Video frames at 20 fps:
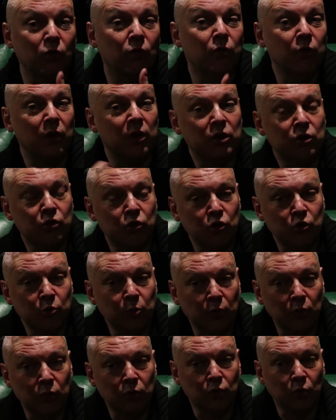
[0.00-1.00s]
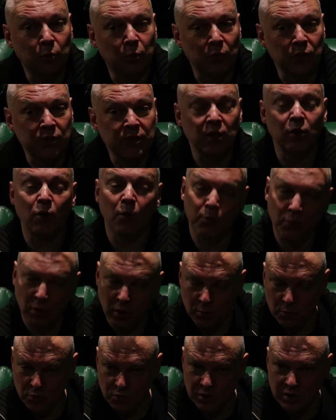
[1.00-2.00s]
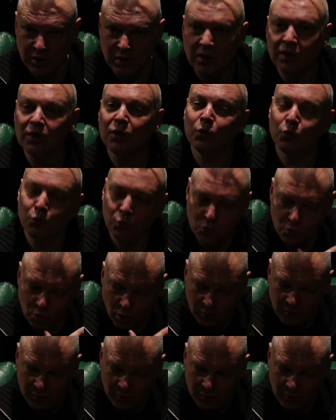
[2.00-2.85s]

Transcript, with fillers: une fois un changement de pensée. Alors pour la musique, toujours